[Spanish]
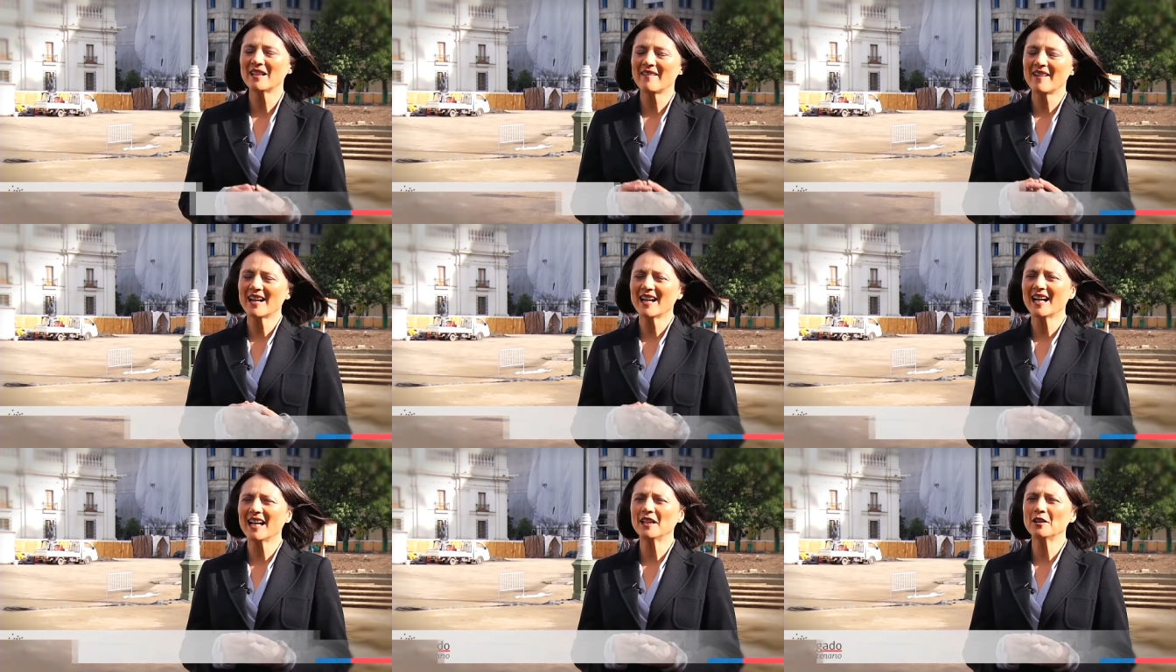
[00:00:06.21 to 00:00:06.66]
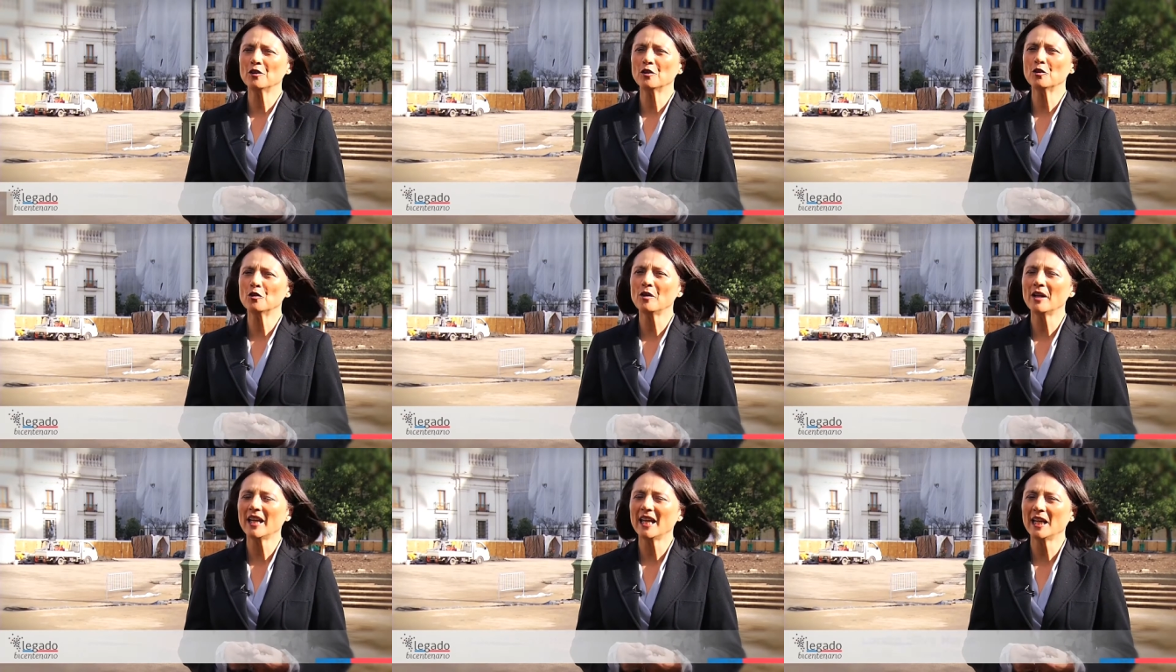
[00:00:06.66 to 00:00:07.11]

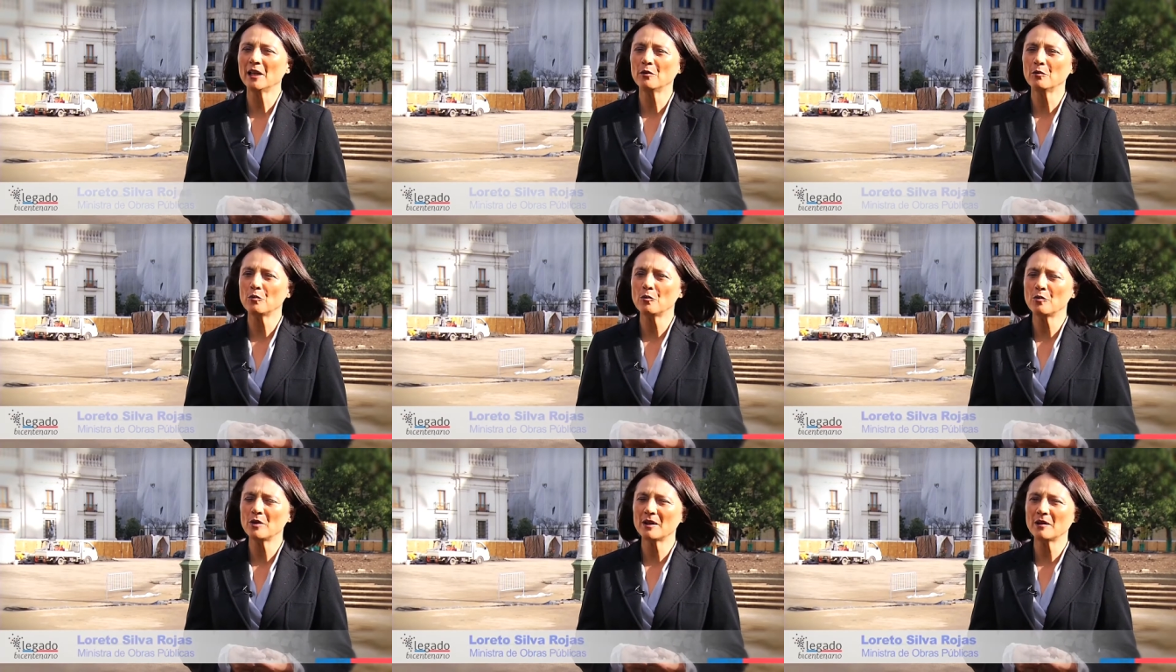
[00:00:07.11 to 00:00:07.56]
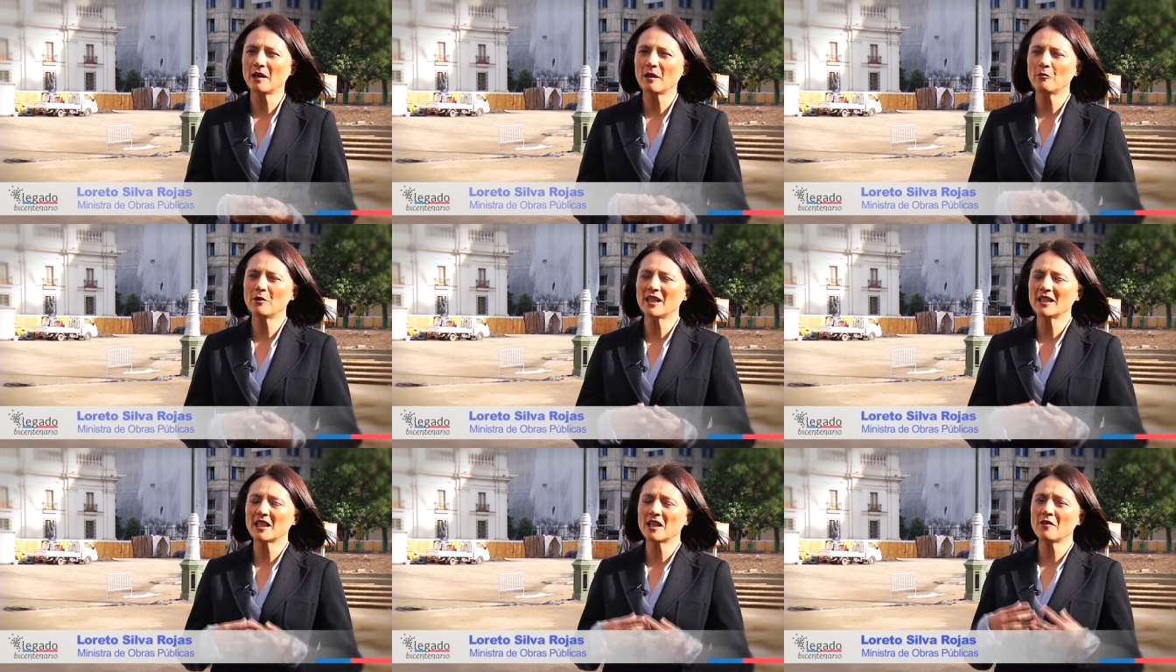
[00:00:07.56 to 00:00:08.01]
trabajando en
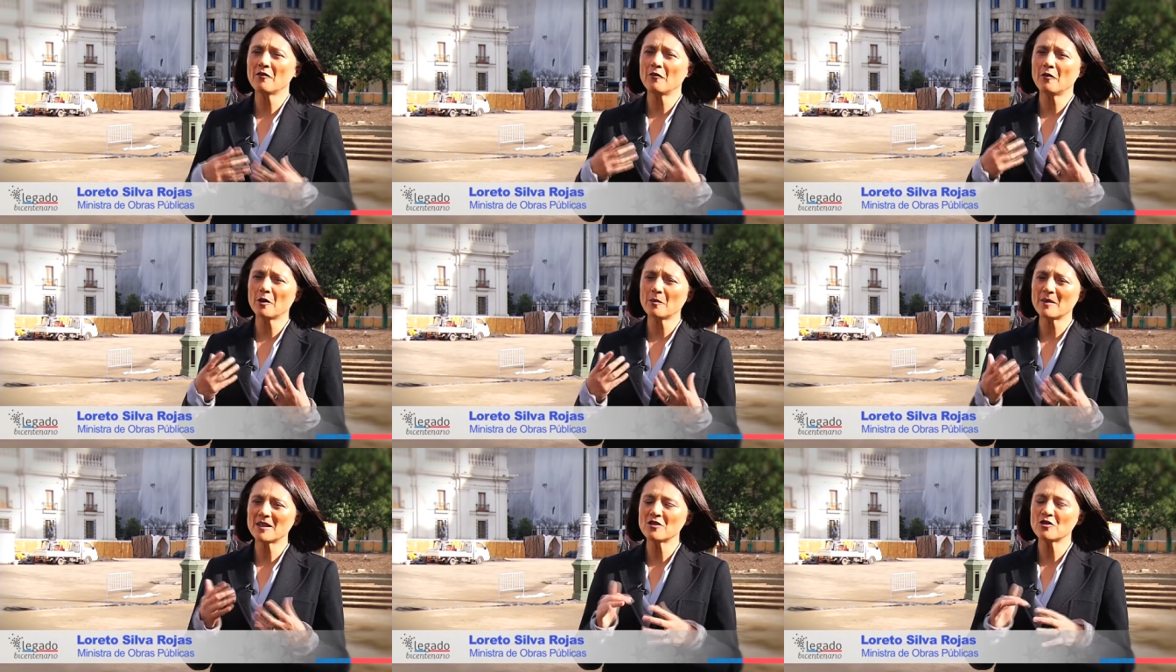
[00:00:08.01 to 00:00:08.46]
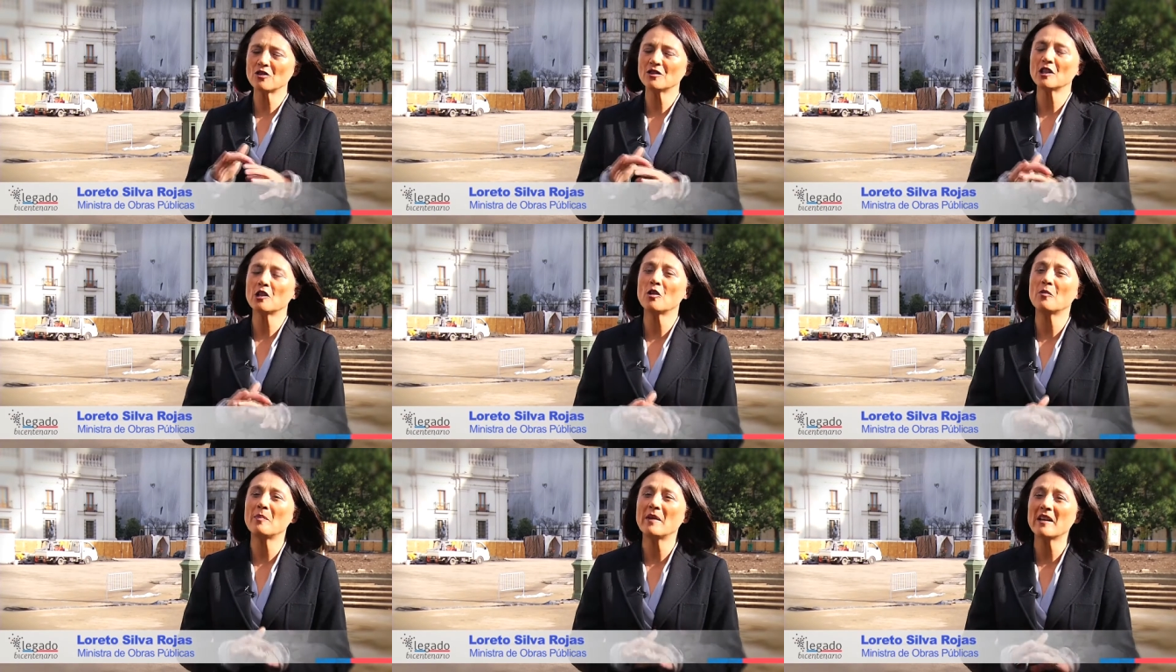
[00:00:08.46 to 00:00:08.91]
una transformación
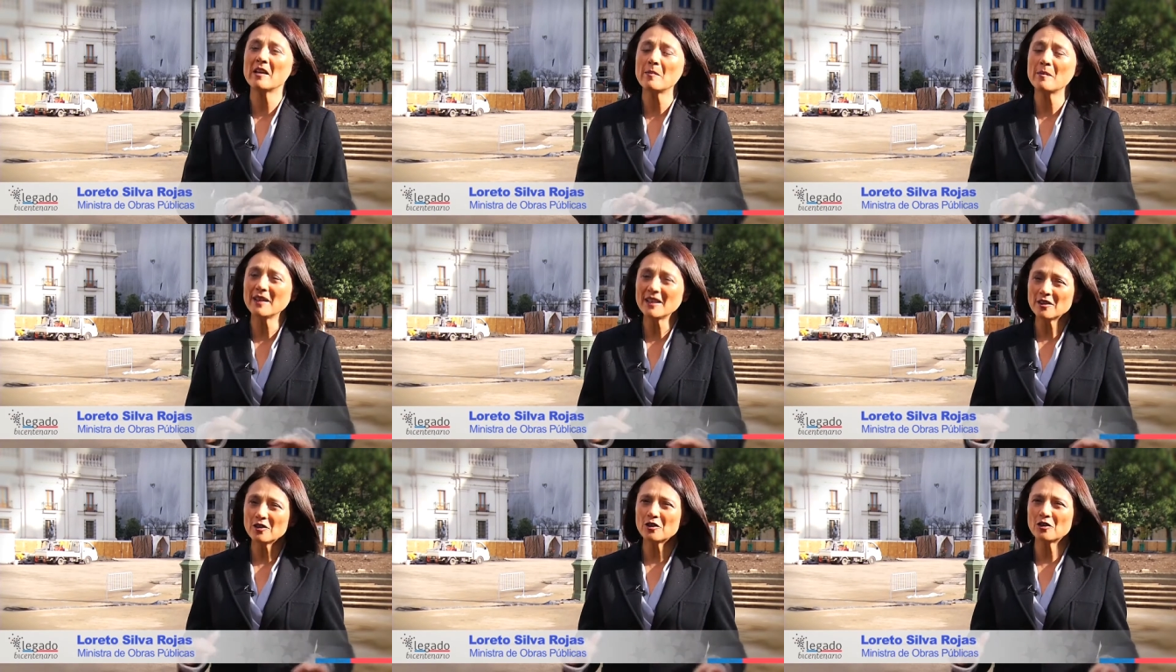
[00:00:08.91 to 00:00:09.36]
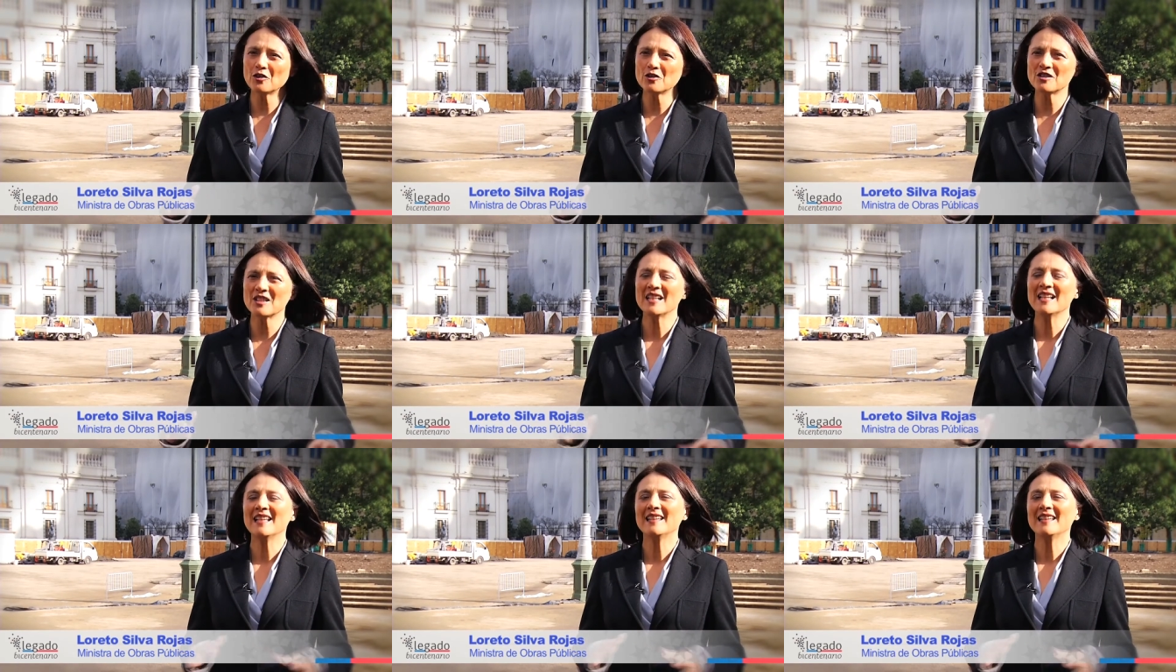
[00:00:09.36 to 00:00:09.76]
de los pavimentos